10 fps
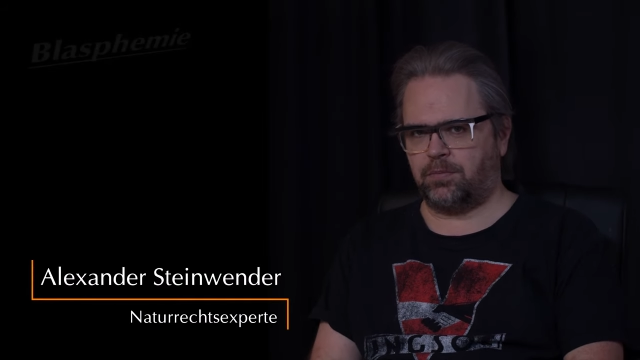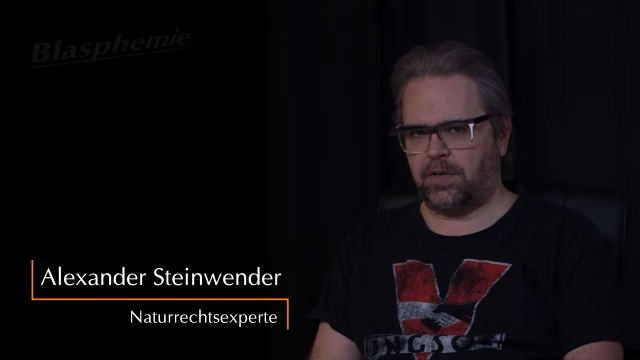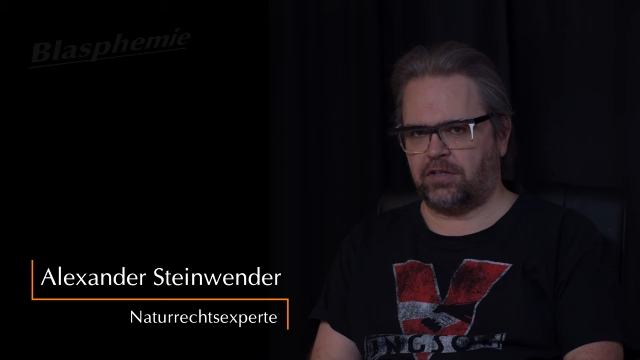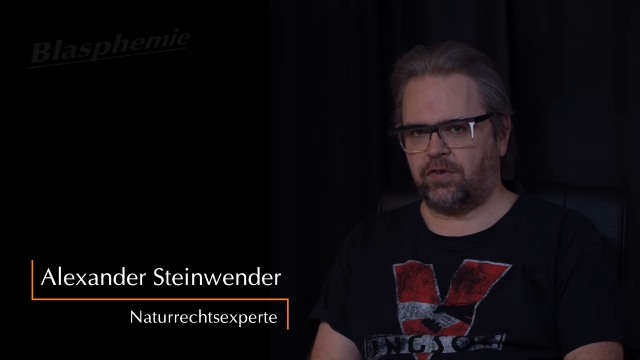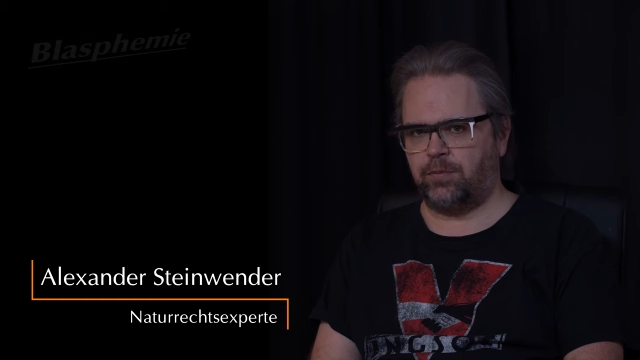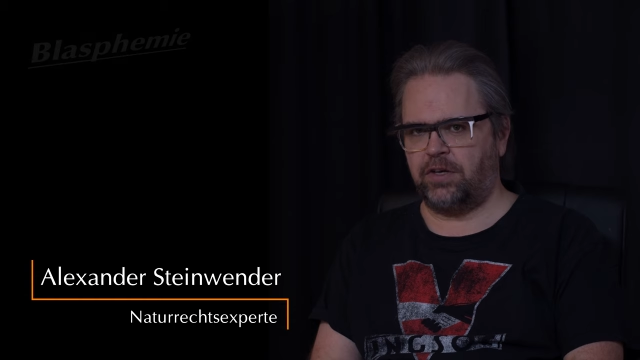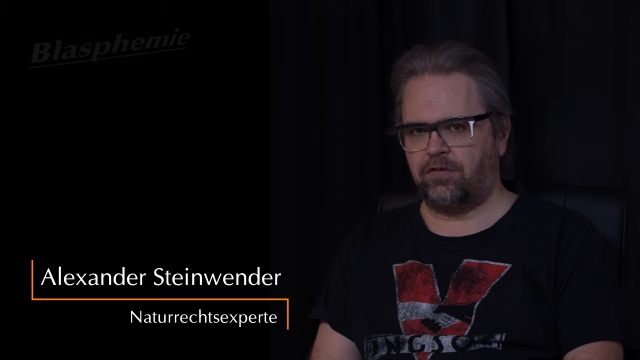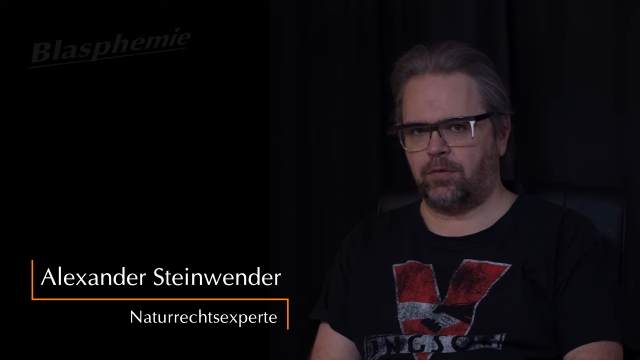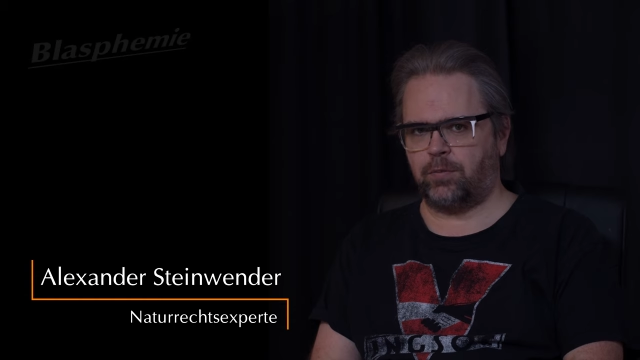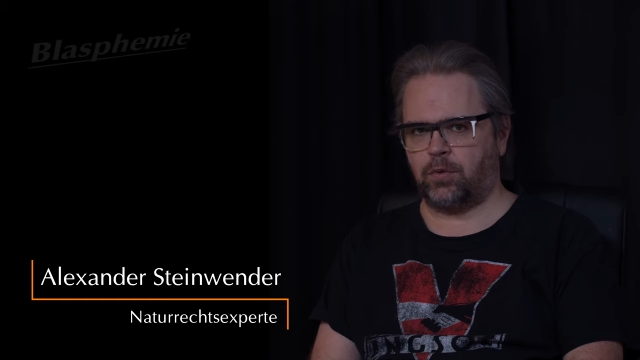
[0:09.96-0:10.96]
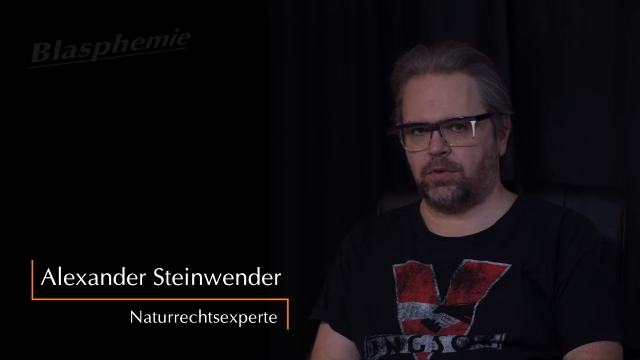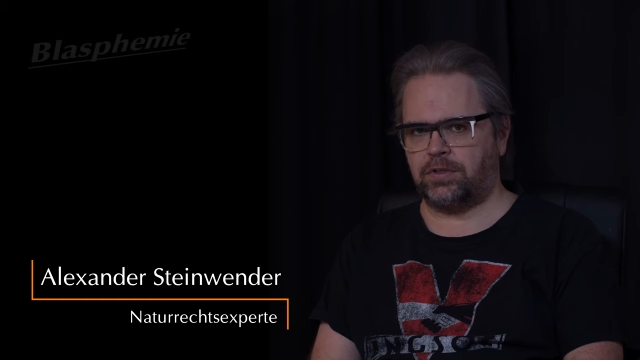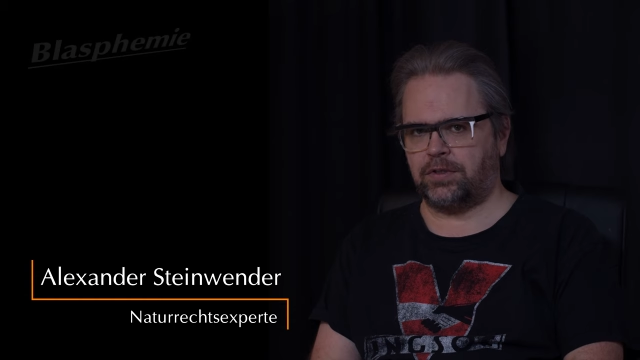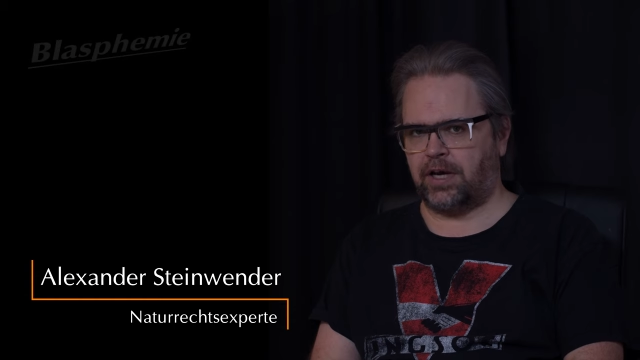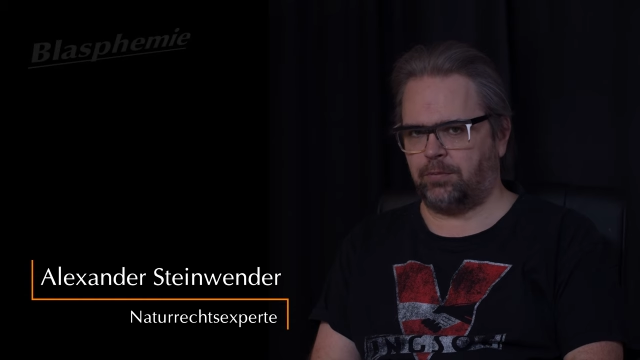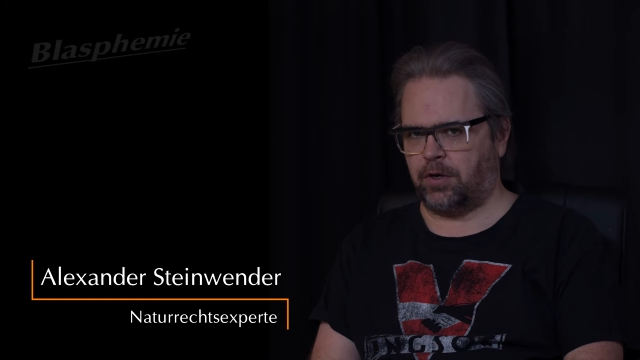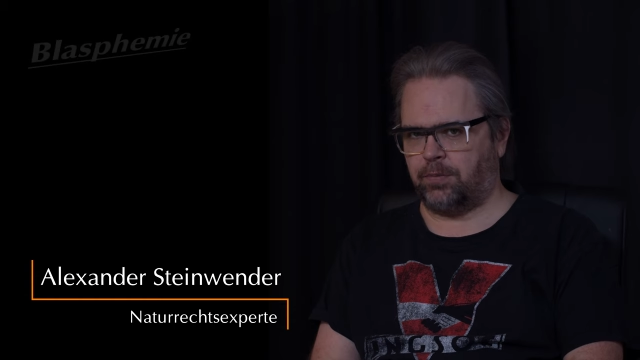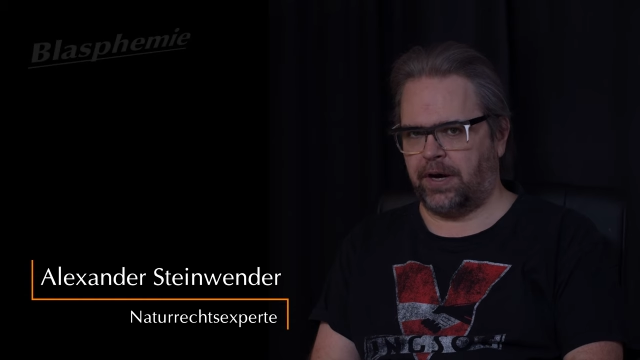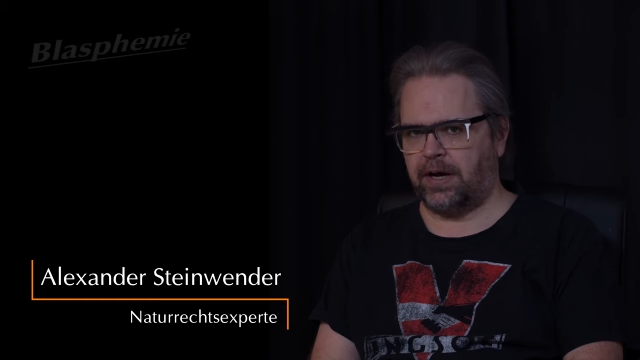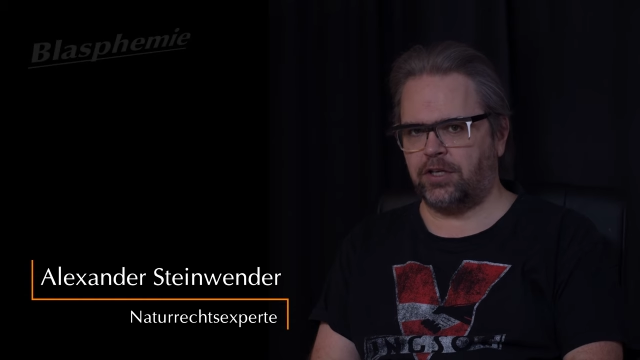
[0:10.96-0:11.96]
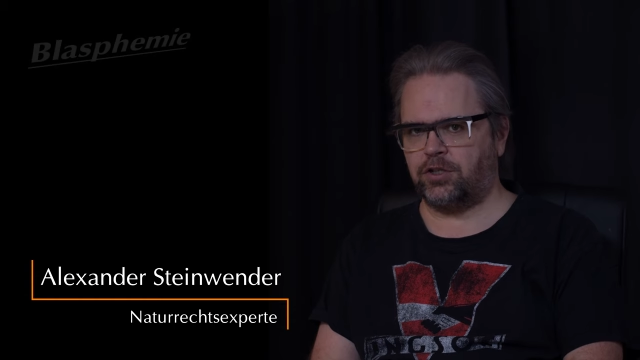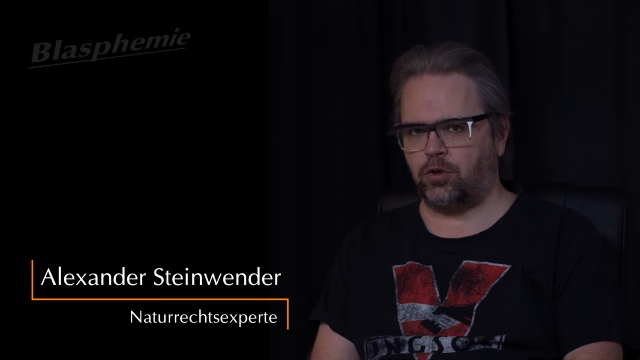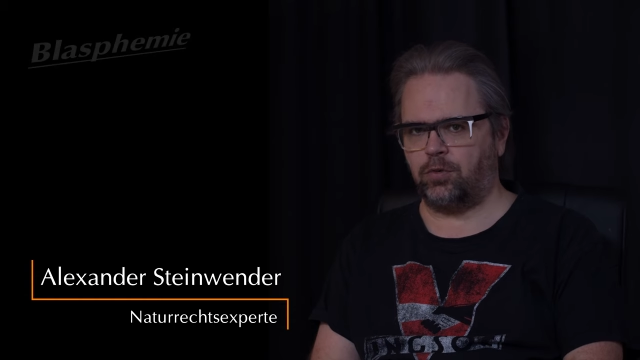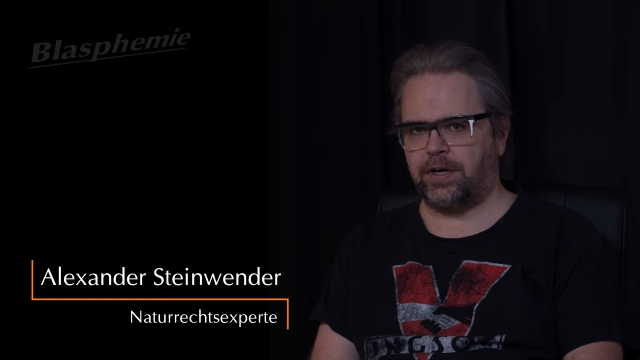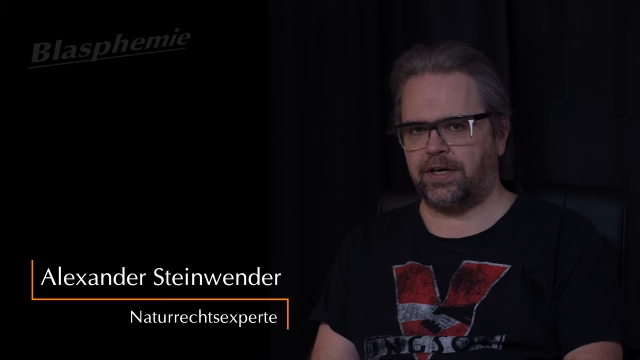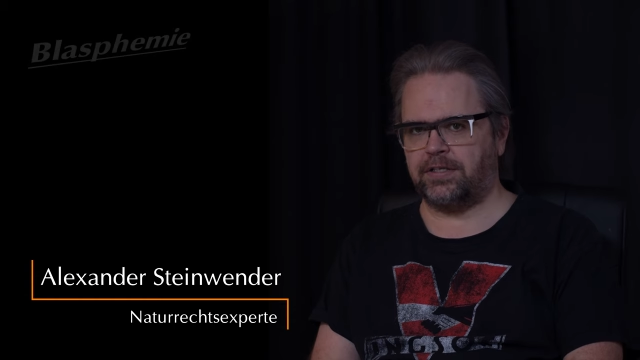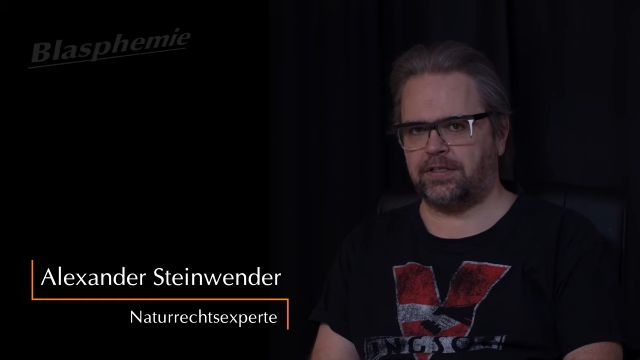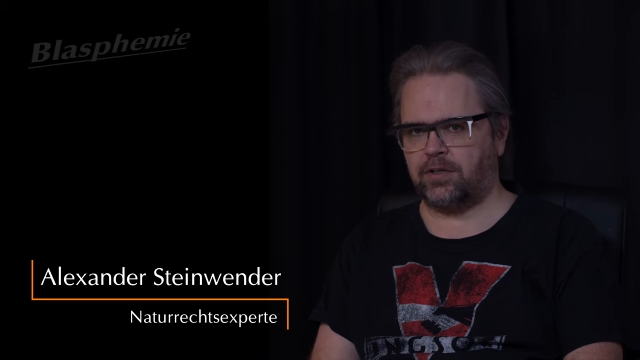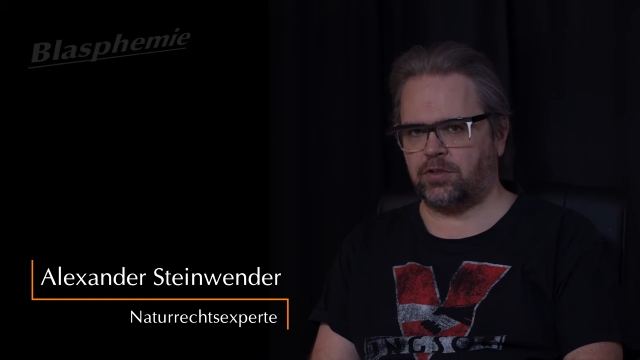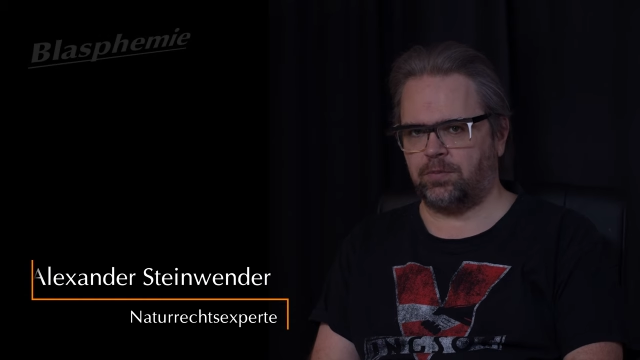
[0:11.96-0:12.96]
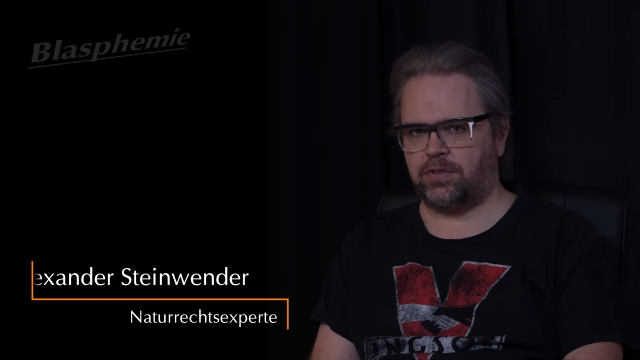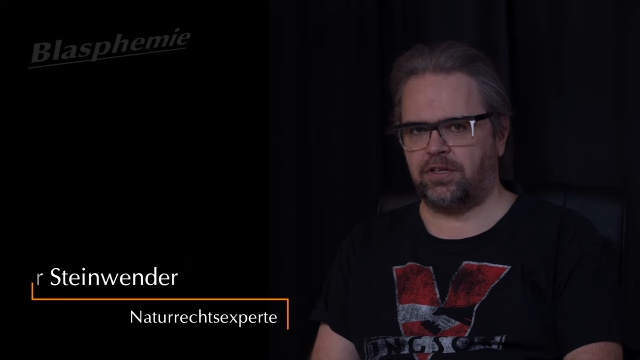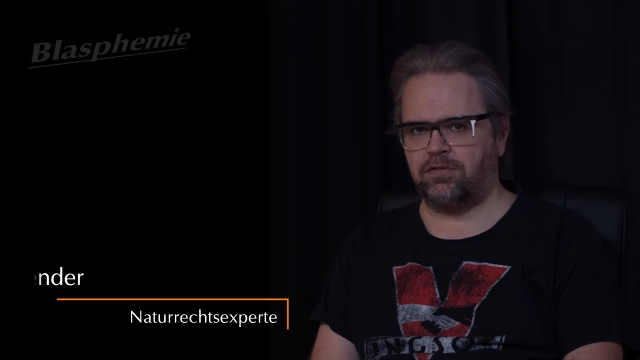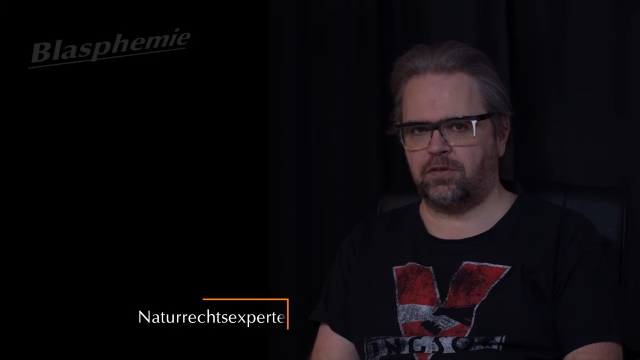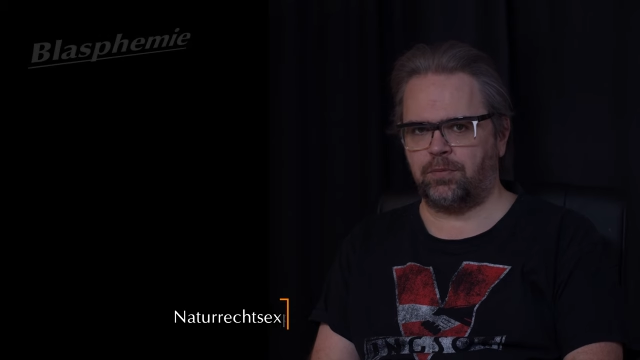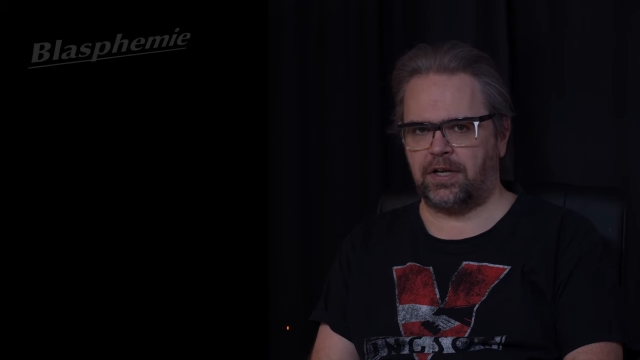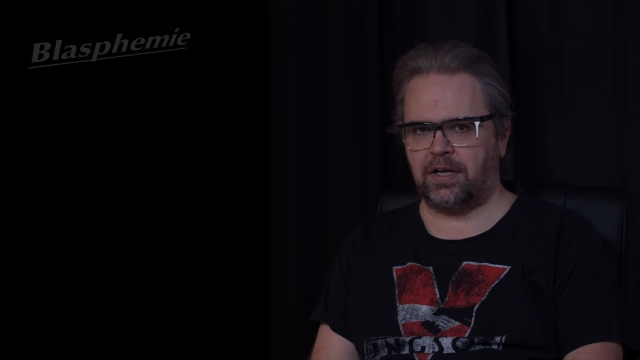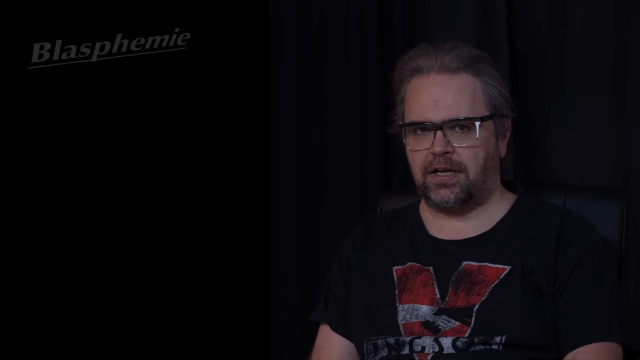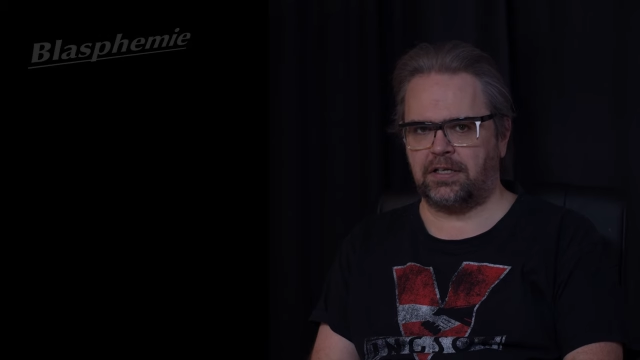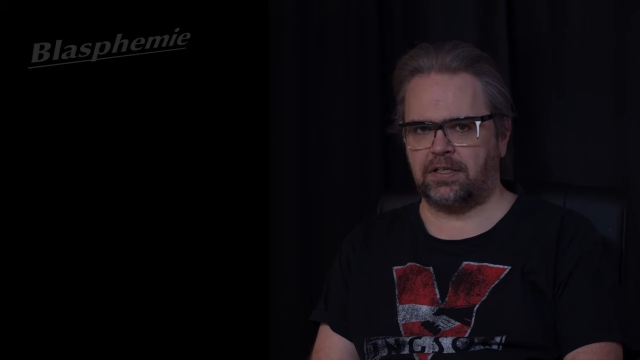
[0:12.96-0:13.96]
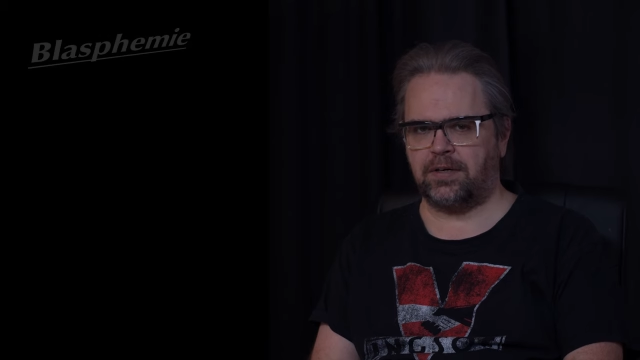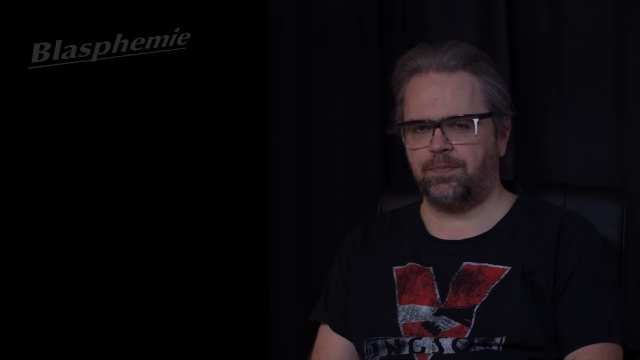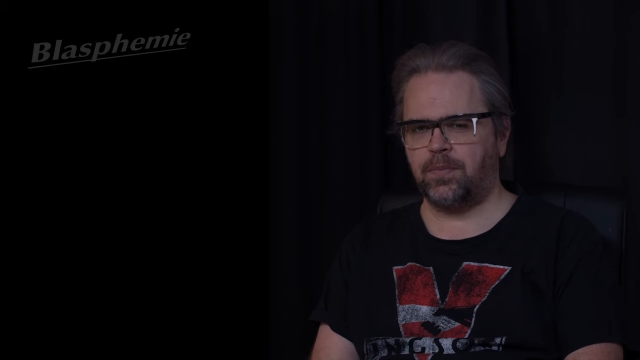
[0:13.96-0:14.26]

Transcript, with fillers: Blasphemieverbot ein barbarischer Überrest aus dem tiefsten Mittelalter